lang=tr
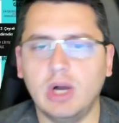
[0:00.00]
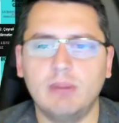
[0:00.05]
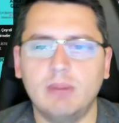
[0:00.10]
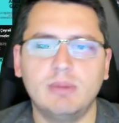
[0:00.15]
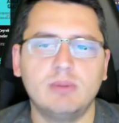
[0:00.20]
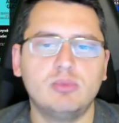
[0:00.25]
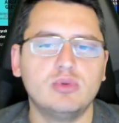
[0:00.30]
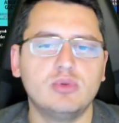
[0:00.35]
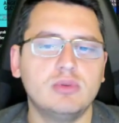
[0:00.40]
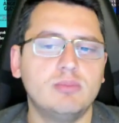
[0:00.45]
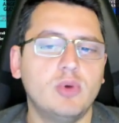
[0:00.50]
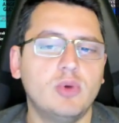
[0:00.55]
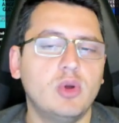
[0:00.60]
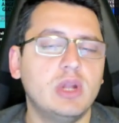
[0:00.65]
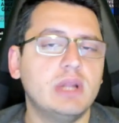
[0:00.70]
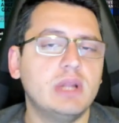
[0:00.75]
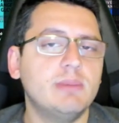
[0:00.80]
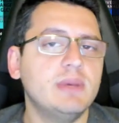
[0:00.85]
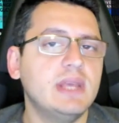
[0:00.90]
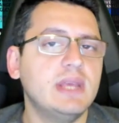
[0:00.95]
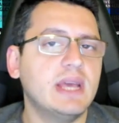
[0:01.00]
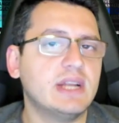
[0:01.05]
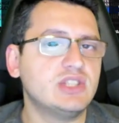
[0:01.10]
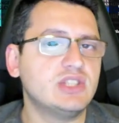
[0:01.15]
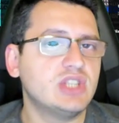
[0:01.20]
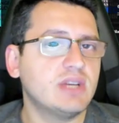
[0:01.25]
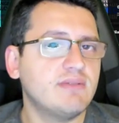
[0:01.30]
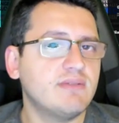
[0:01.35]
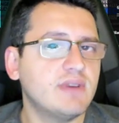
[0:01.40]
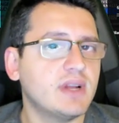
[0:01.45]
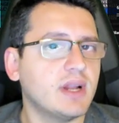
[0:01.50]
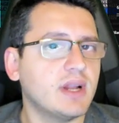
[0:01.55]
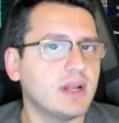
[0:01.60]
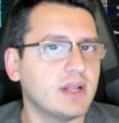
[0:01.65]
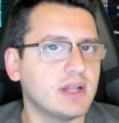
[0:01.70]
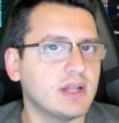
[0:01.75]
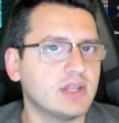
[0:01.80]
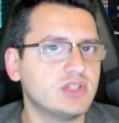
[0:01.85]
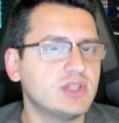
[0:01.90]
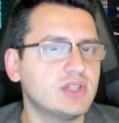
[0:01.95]
Ama bu böyle de bir gerçek var
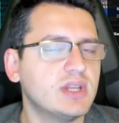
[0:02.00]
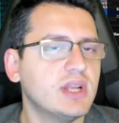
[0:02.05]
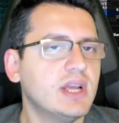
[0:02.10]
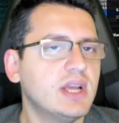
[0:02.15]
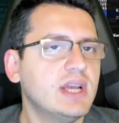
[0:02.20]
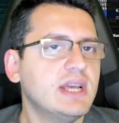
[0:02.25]
arkadaşlar.